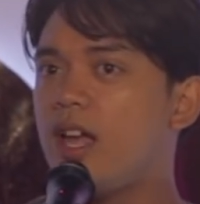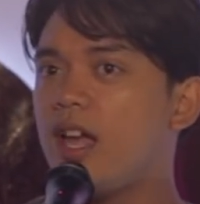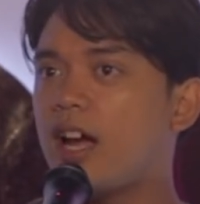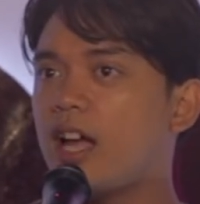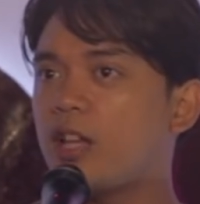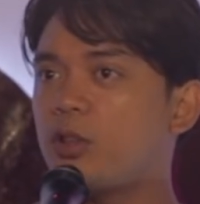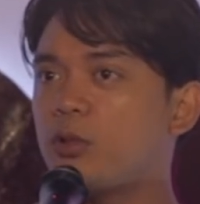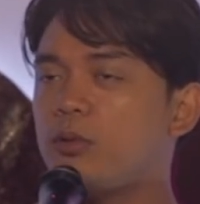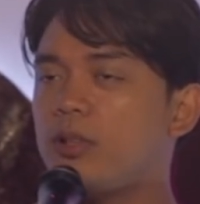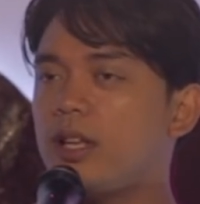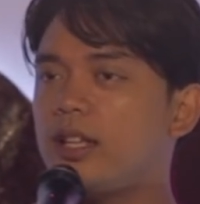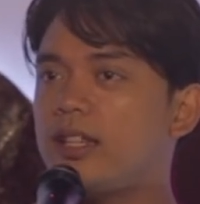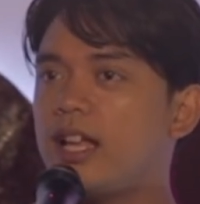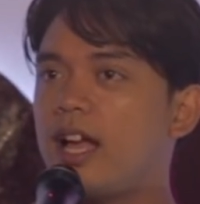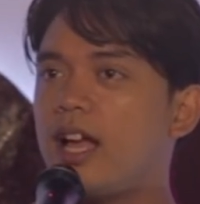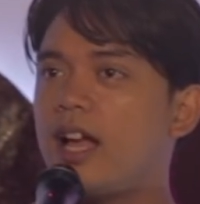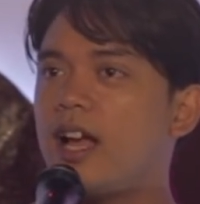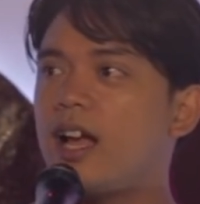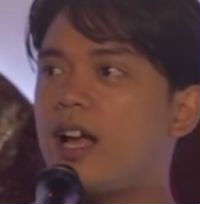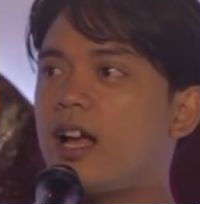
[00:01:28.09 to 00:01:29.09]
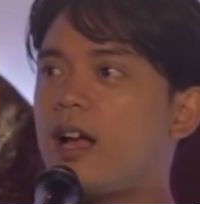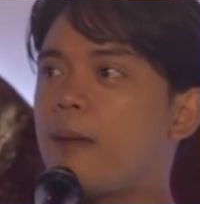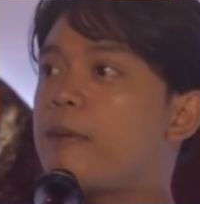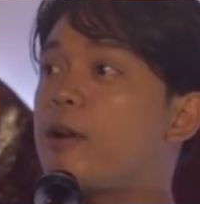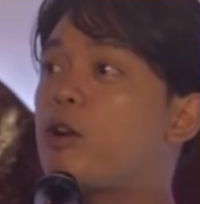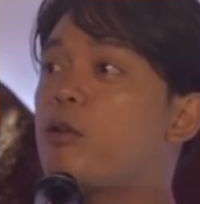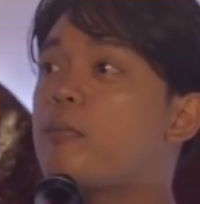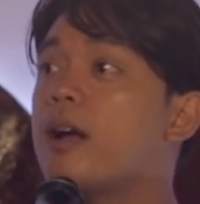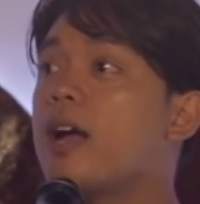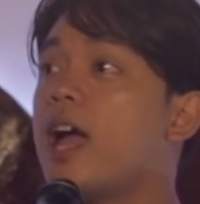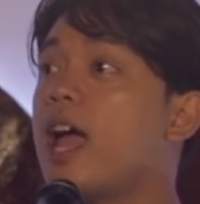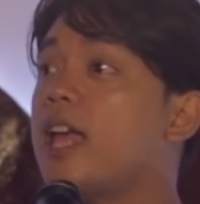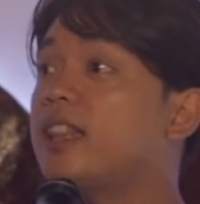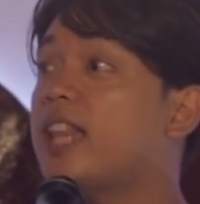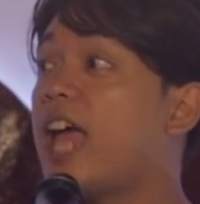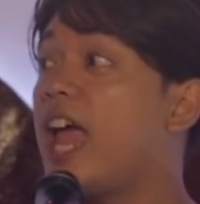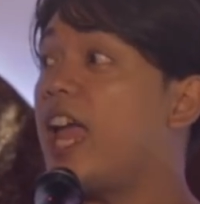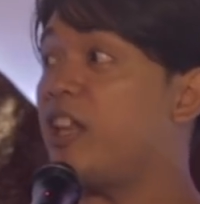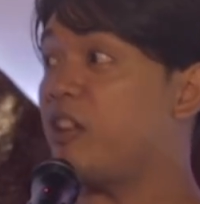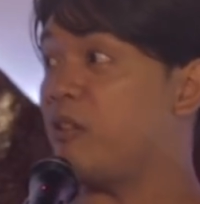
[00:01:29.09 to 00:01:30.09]
Katulad ng kapag kumakain
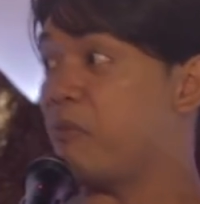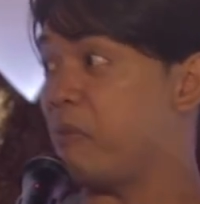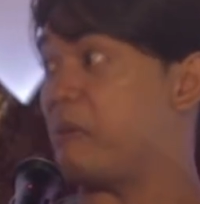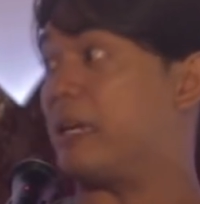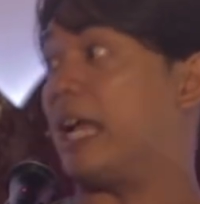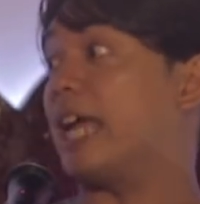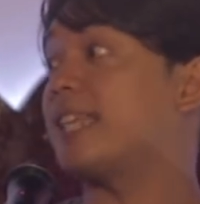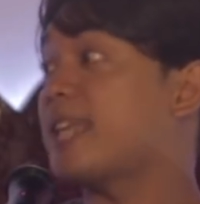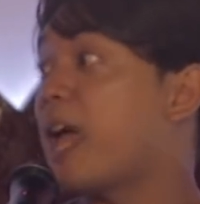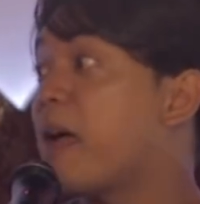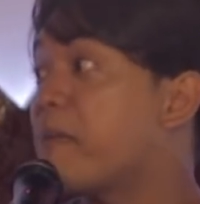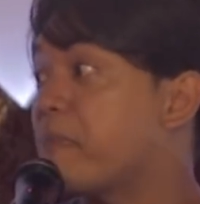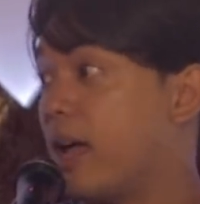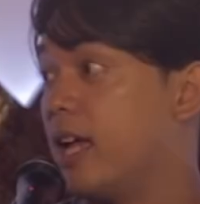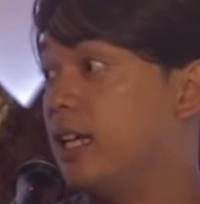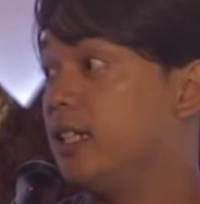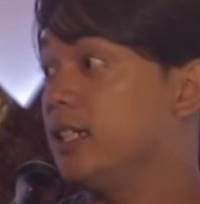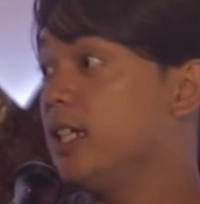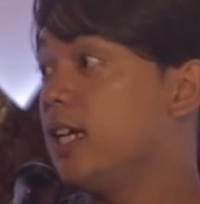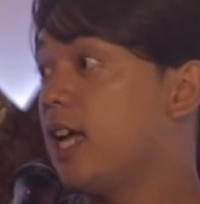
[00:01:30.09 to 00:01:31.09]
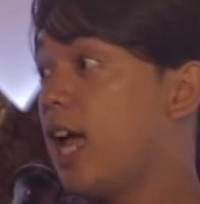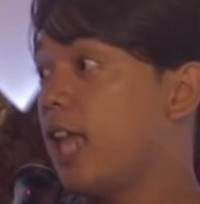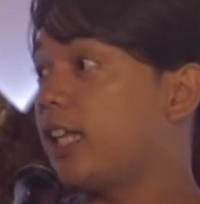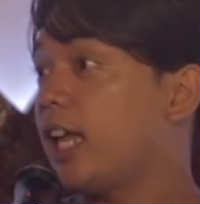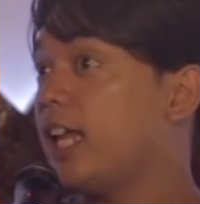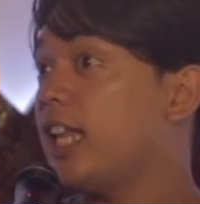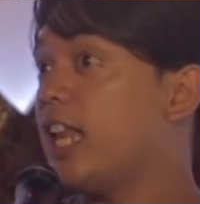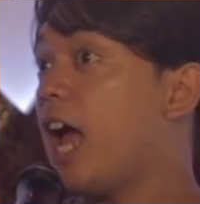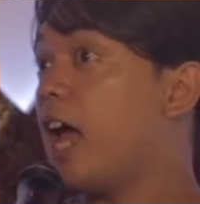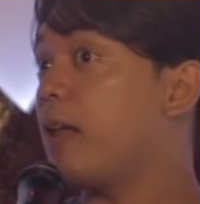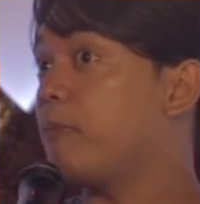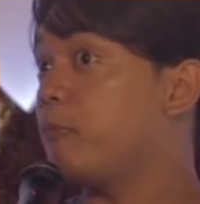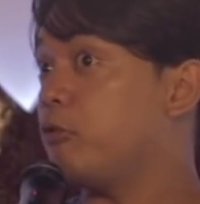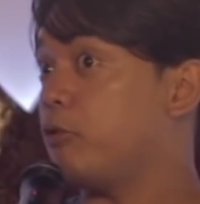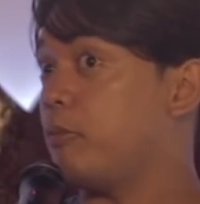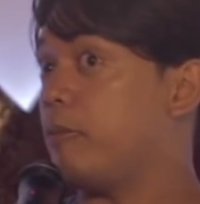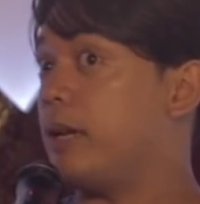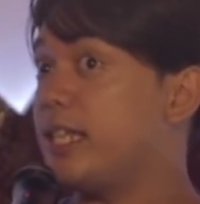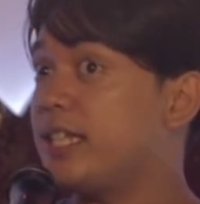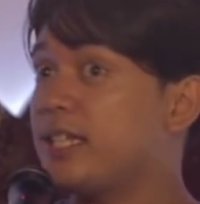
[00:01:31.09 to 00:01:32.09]
tayo ng magkasama at kailangan
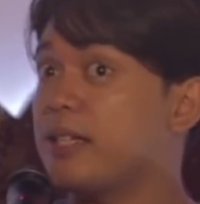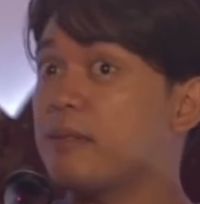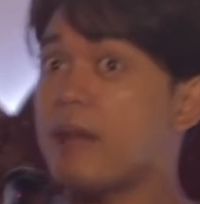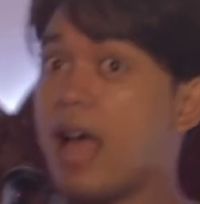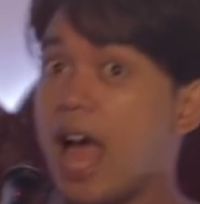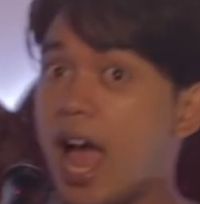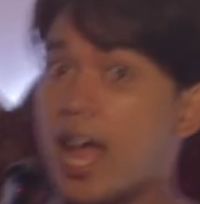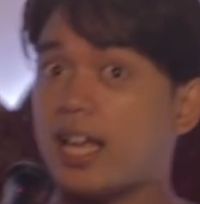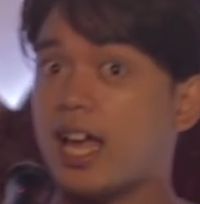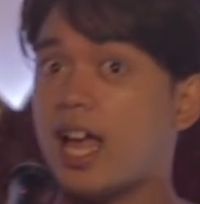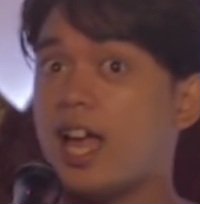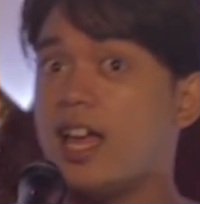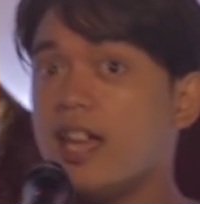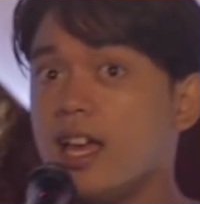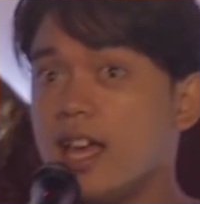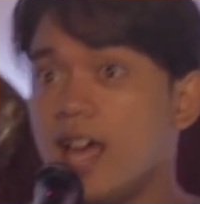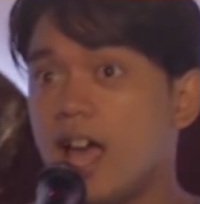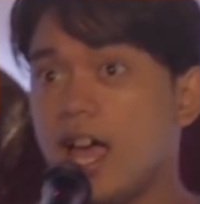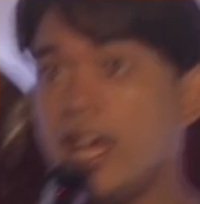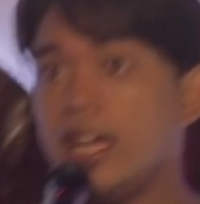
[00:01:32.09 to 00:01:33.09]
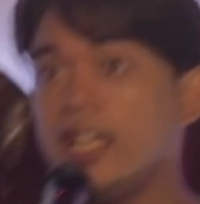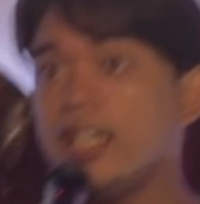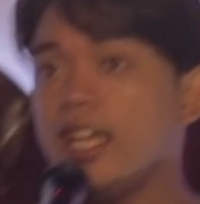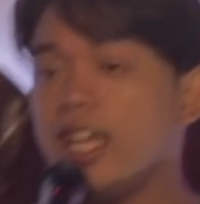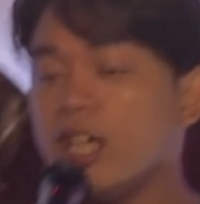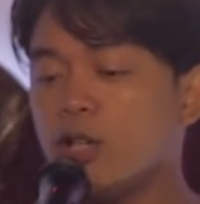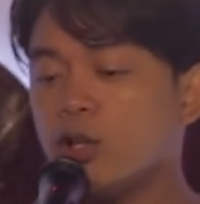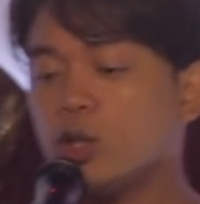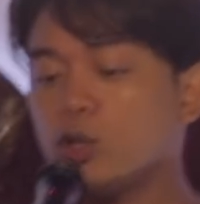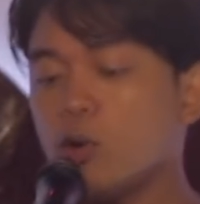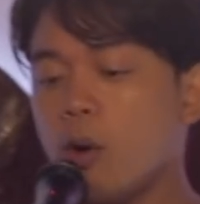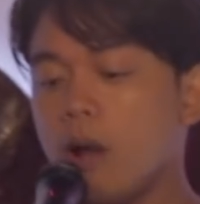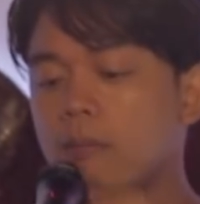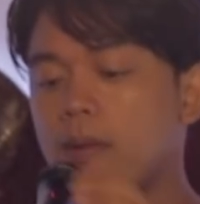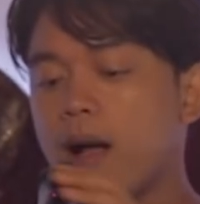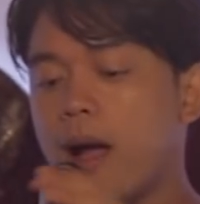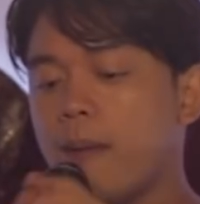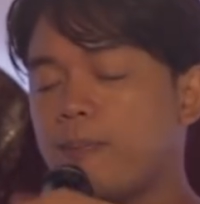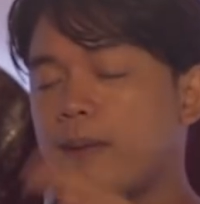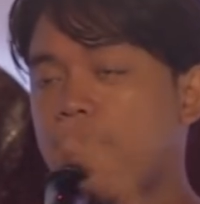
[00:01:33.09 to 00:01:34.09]
mong umalis ng maaga, ay iniikot ko ang
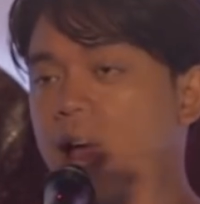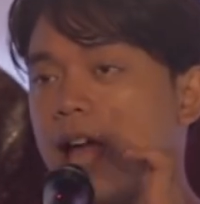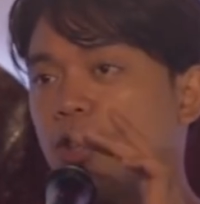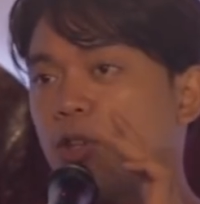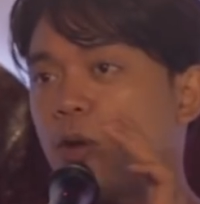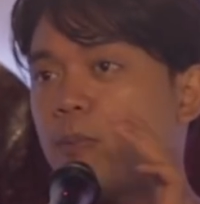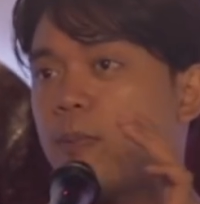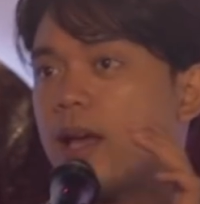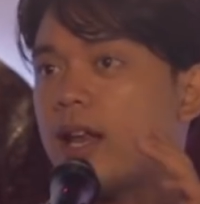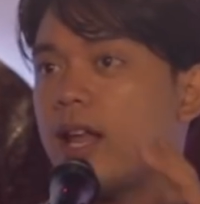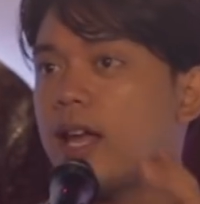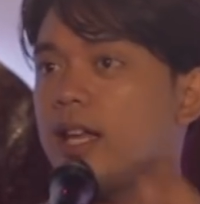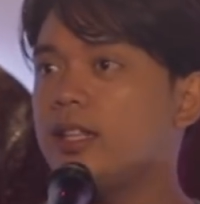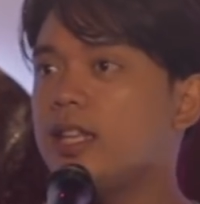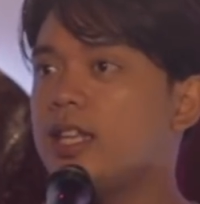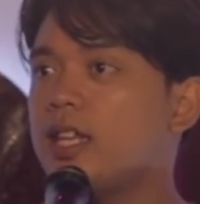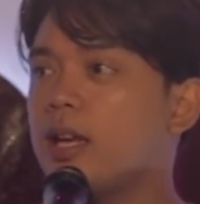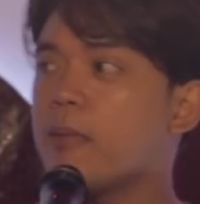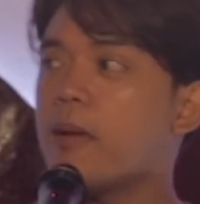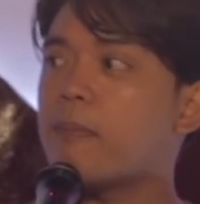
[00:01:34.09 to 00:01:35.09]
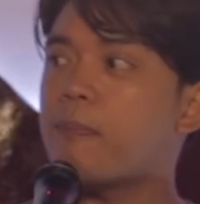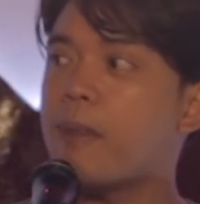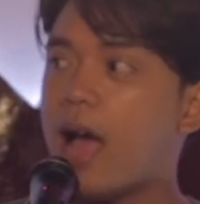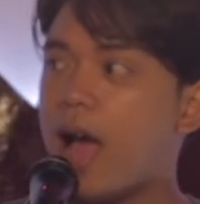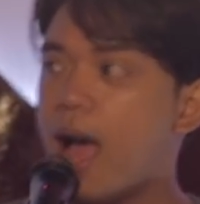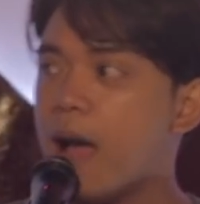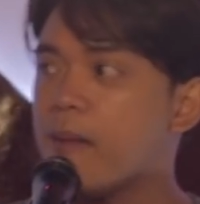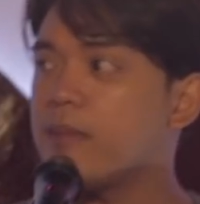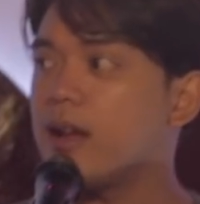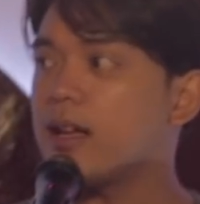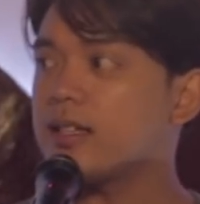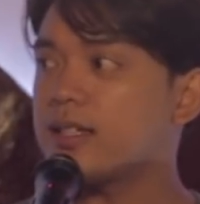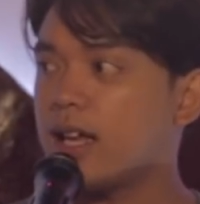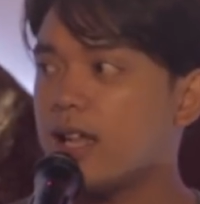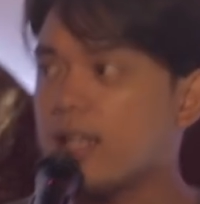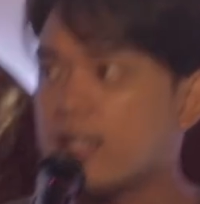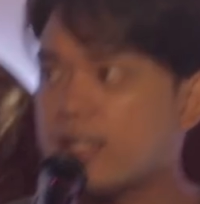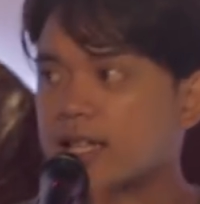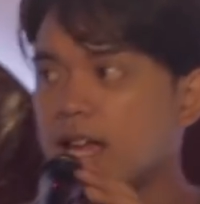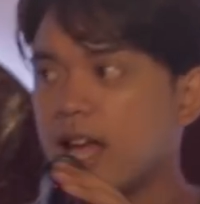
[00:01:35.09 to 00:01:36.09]
mga plato para hindi ka mapahamak sa
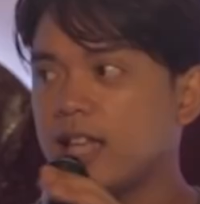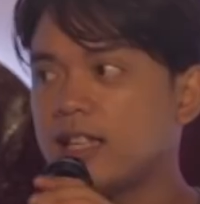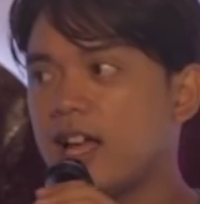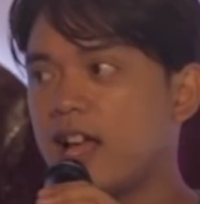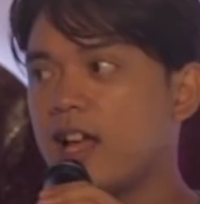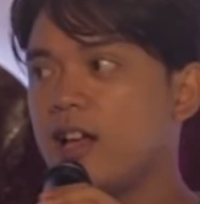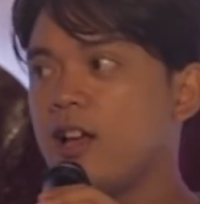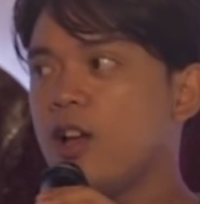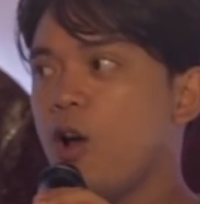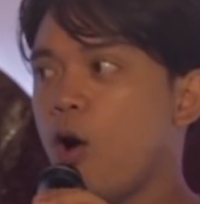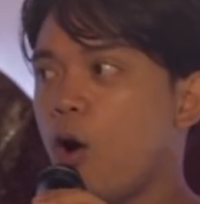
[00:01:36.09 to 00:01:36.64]
kalsada.